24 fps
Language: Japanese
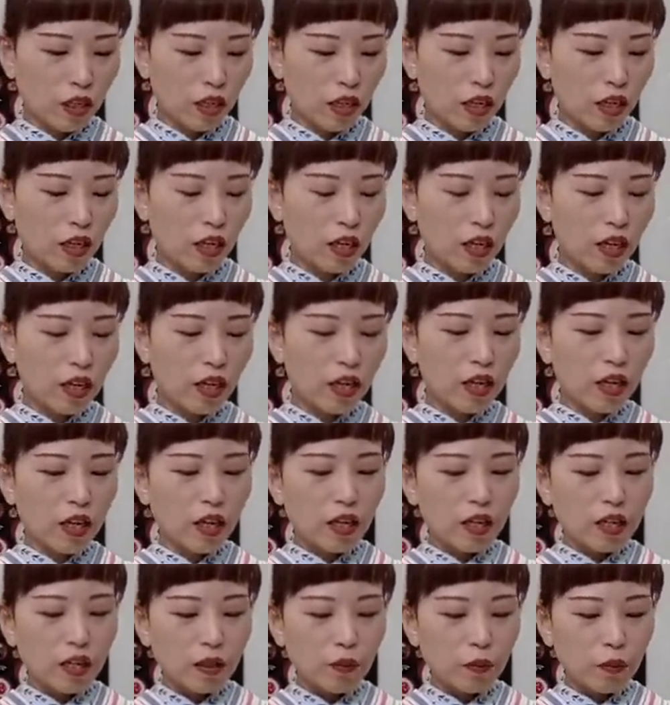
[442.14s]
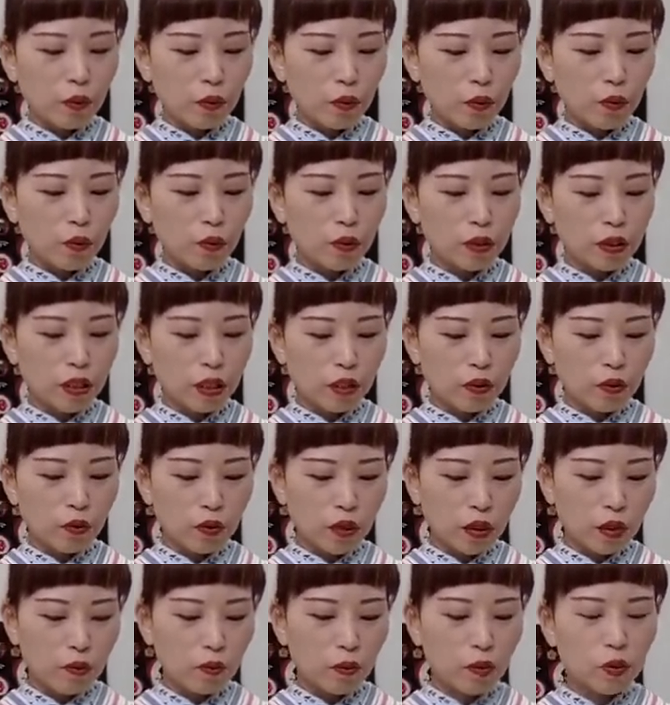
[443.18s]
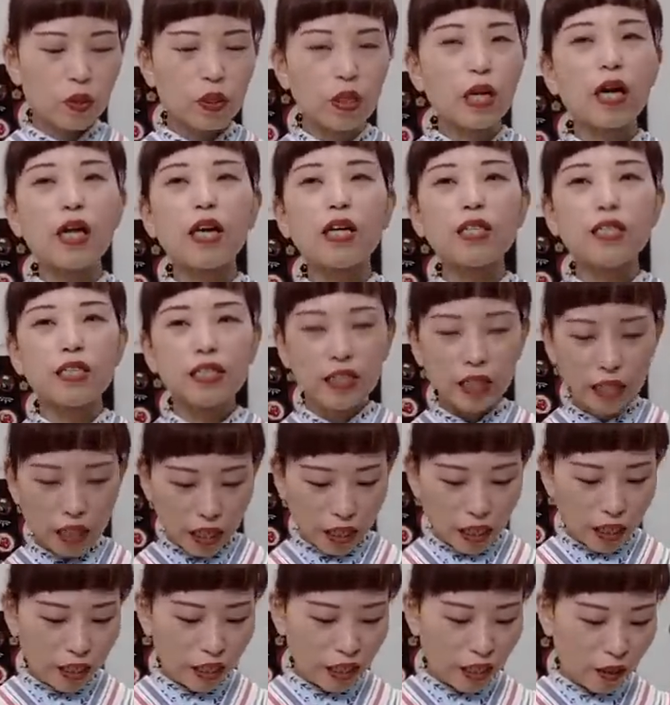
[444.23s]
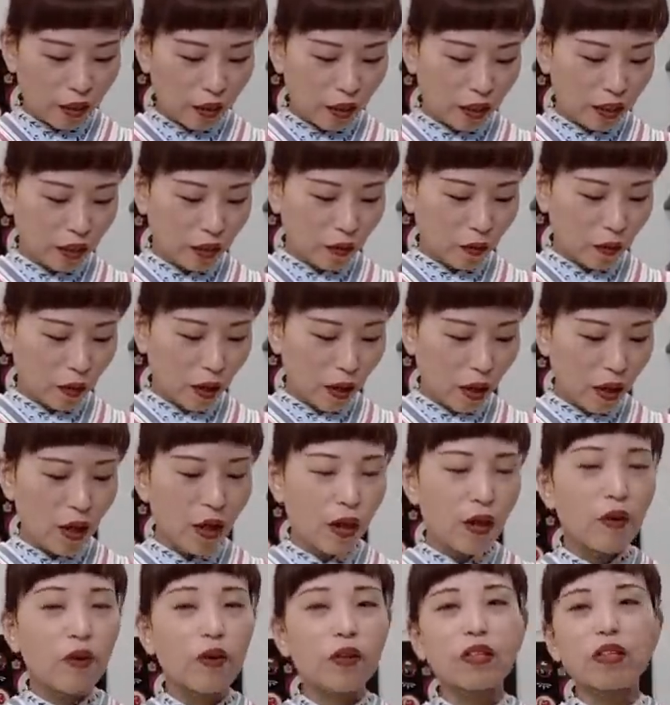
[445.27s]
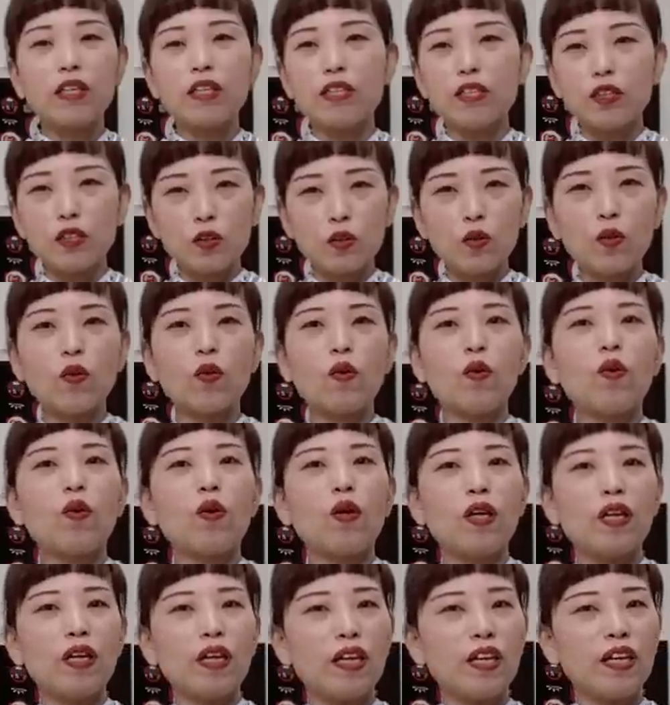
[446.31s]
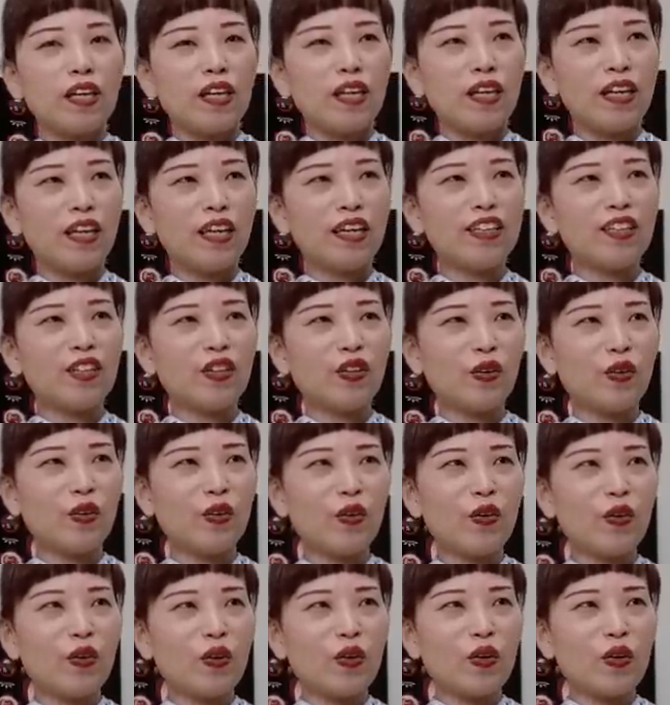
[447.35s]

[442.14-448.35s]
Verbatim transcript: えー、着物オフさんのねもし会員になられてる方は私のえー、えー、っと